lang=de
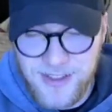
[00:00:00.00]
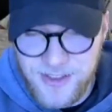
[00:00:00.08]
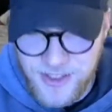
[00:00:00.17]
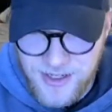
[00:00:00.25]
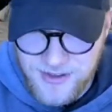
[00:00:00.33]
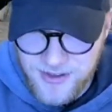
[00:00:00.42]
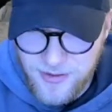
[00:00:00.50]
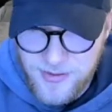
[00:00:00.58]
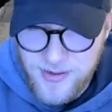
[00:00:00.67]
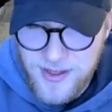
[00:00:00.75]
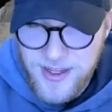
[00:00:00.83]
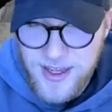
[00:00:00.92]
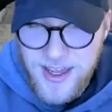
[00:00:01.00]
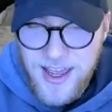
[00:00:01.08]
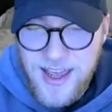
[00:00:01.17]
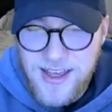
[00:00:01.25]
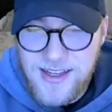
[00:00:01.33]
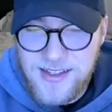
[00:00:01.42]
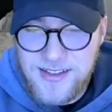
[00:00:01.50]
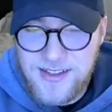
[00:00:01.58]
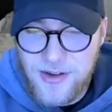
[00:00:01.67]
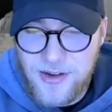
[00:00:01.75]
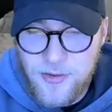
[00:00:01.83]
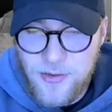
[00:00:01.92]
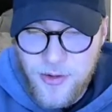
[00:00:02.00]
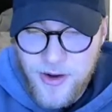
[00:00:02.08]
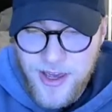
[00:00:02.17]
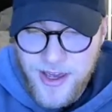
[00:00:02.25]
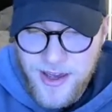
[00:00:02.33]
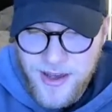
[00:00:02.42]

scheiß drauf. So, Grookey.